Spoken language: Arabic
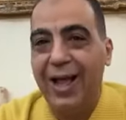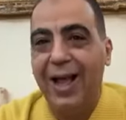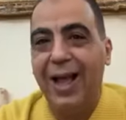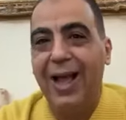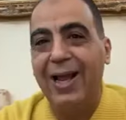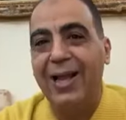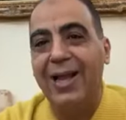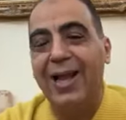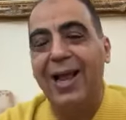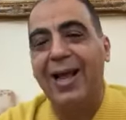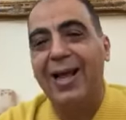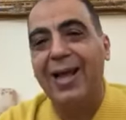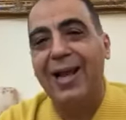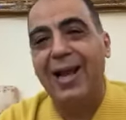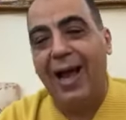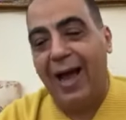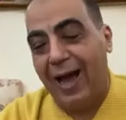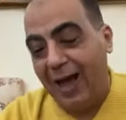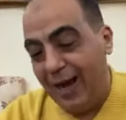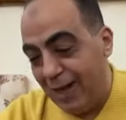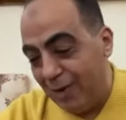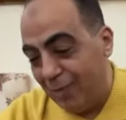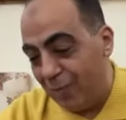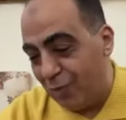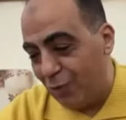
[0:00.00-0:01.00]
قال لك
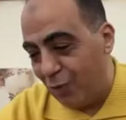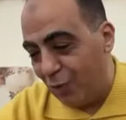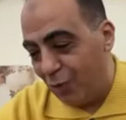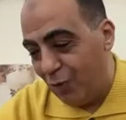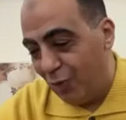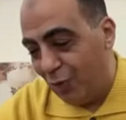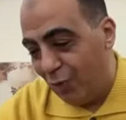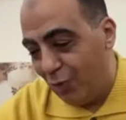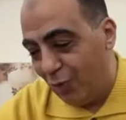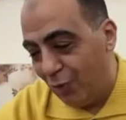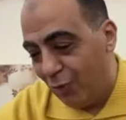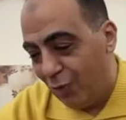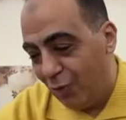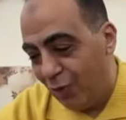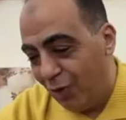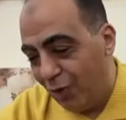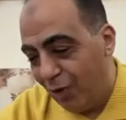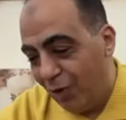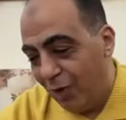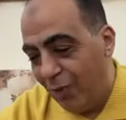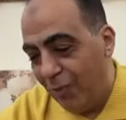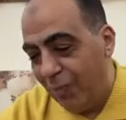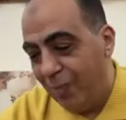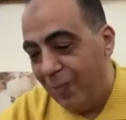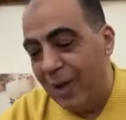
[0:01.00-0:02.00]
العالم كله
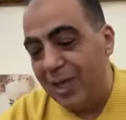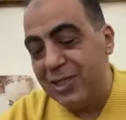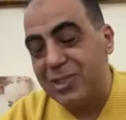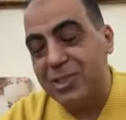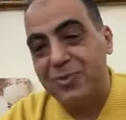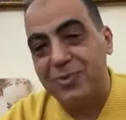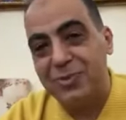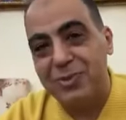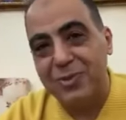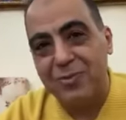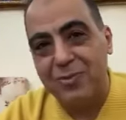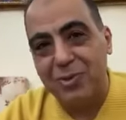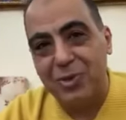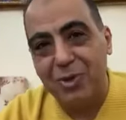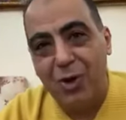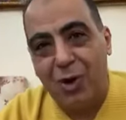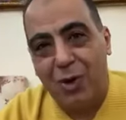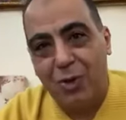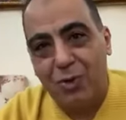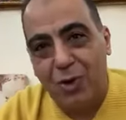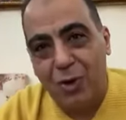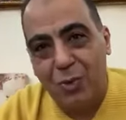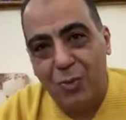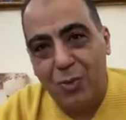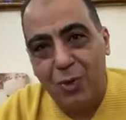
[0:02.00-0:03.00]
ماشي
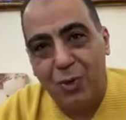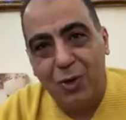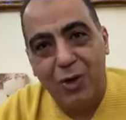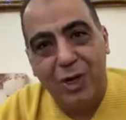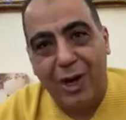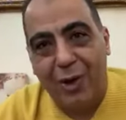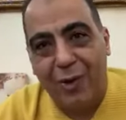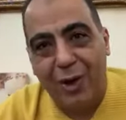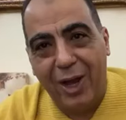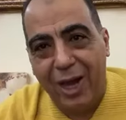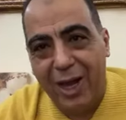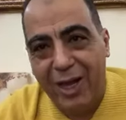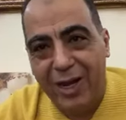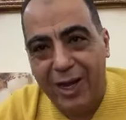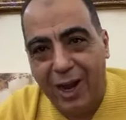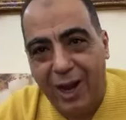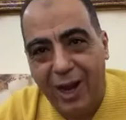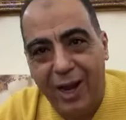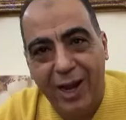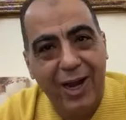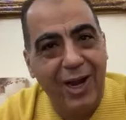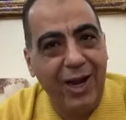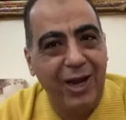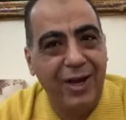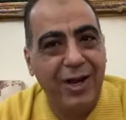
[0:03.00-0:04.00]
بتحكمه لوايح
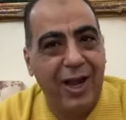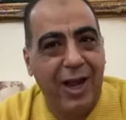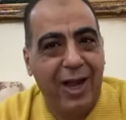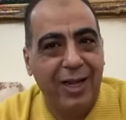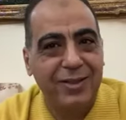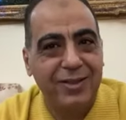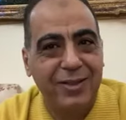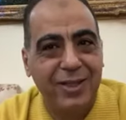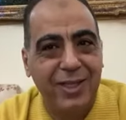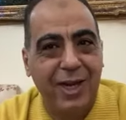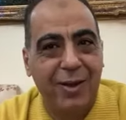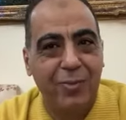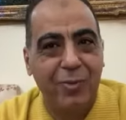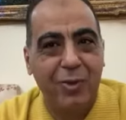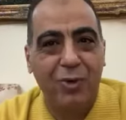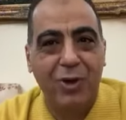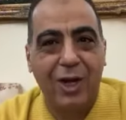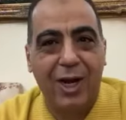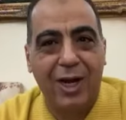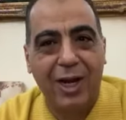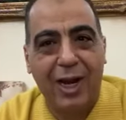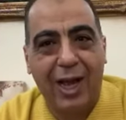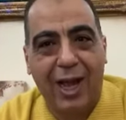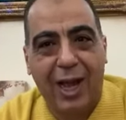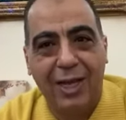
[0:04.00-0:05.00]
احنا عندنا بيقول
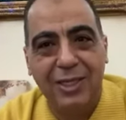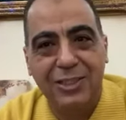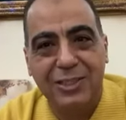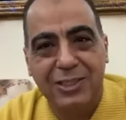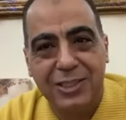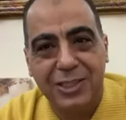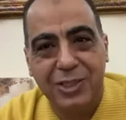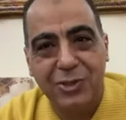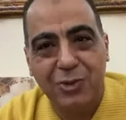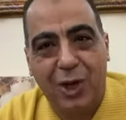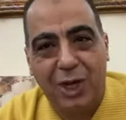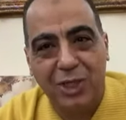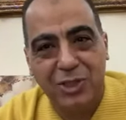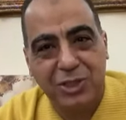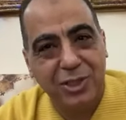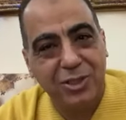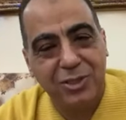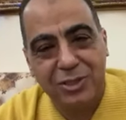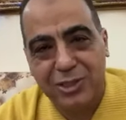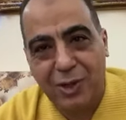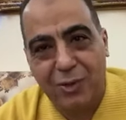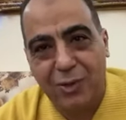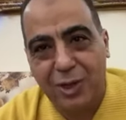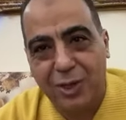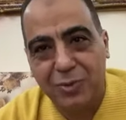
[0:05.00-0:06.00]
لك لا عايزينه عشان
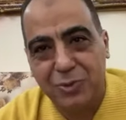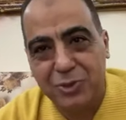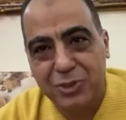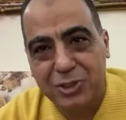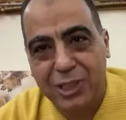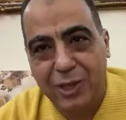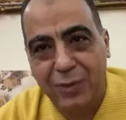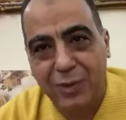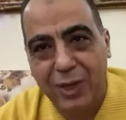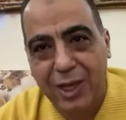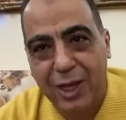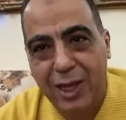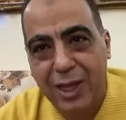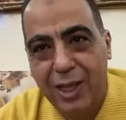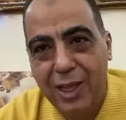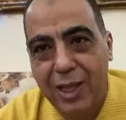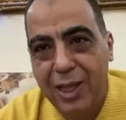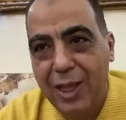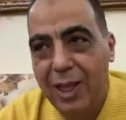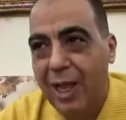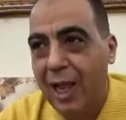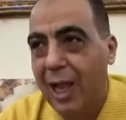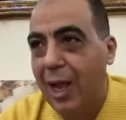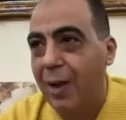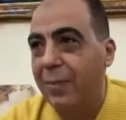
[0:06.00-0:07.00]
نطور مستواه
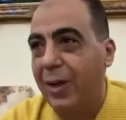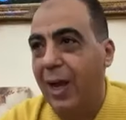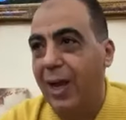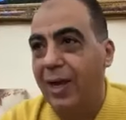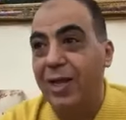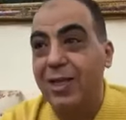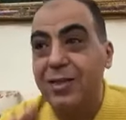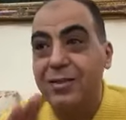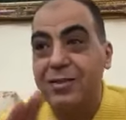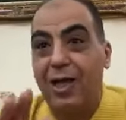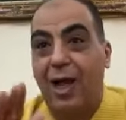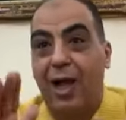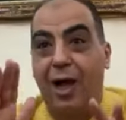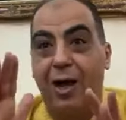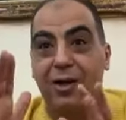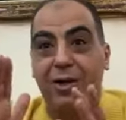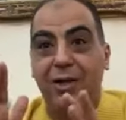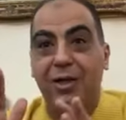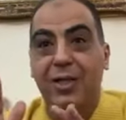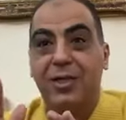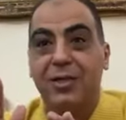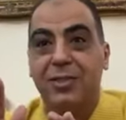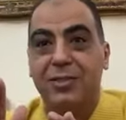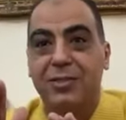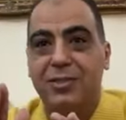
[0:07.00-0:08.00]
ام يعني انت
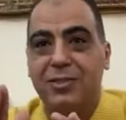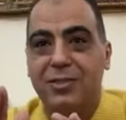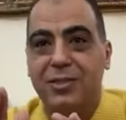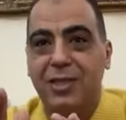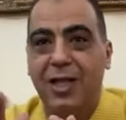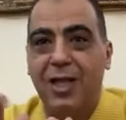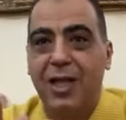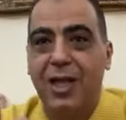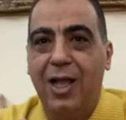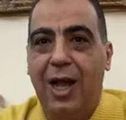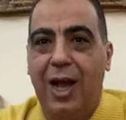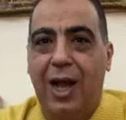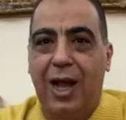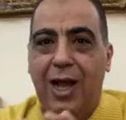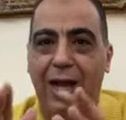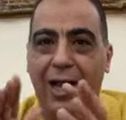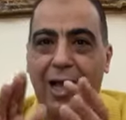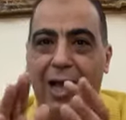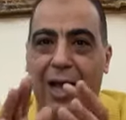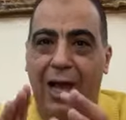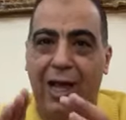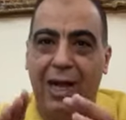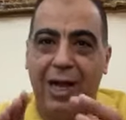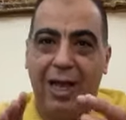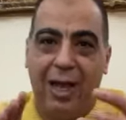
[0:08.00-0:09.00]
حريص على
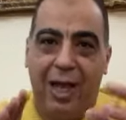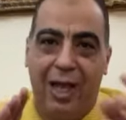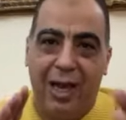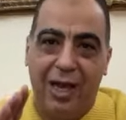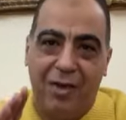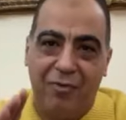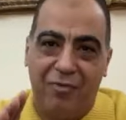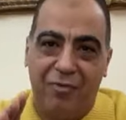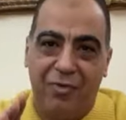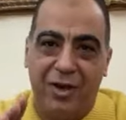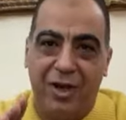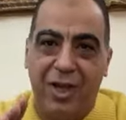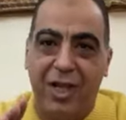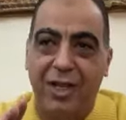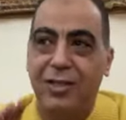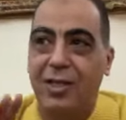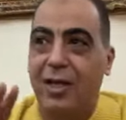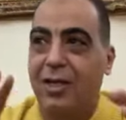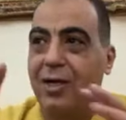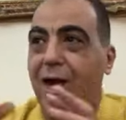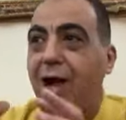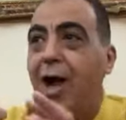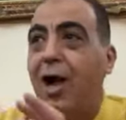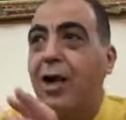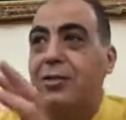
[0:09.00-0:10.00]
على على
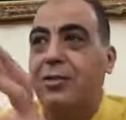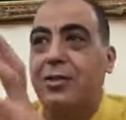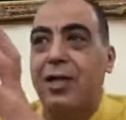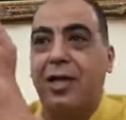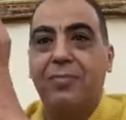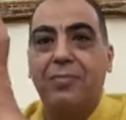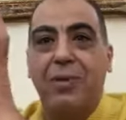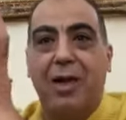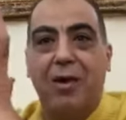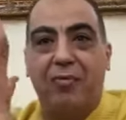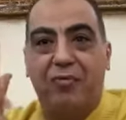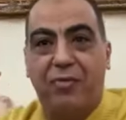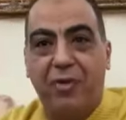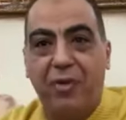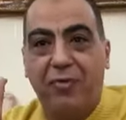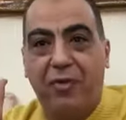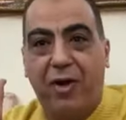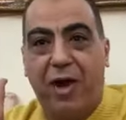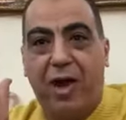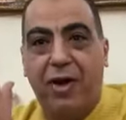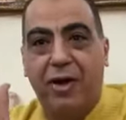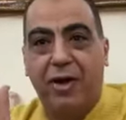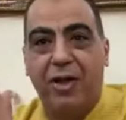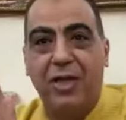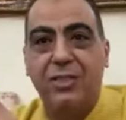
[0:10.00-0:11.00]
فرقتك اكتر ما الفيفا
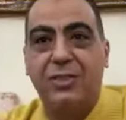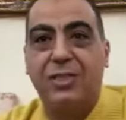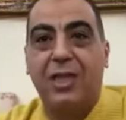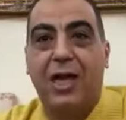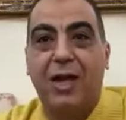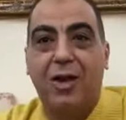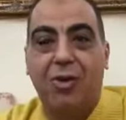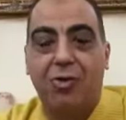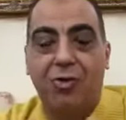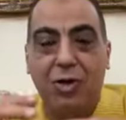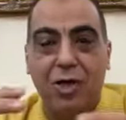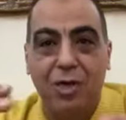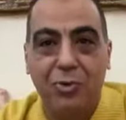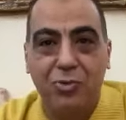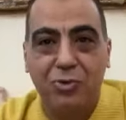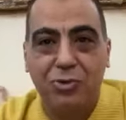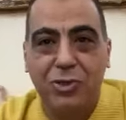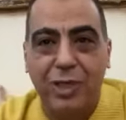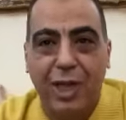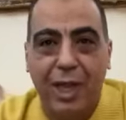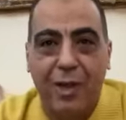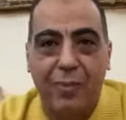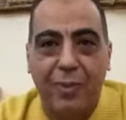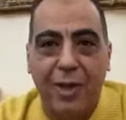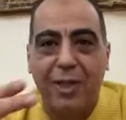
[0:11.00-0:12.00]
حريص على كل
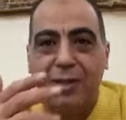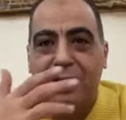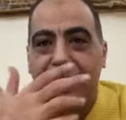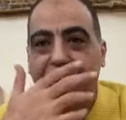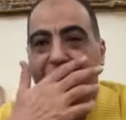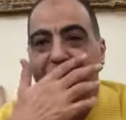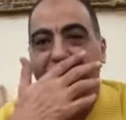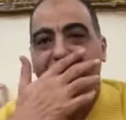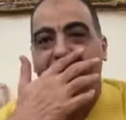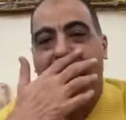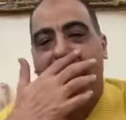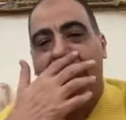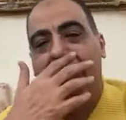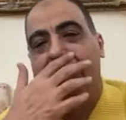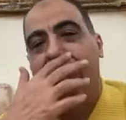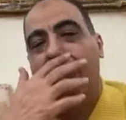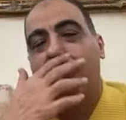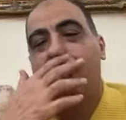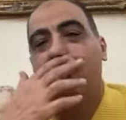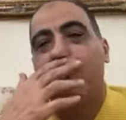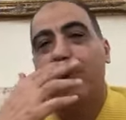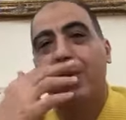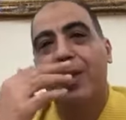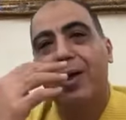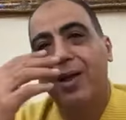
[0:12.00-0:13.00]
المنتخبات اللي في
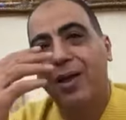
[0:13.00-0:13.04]
العالم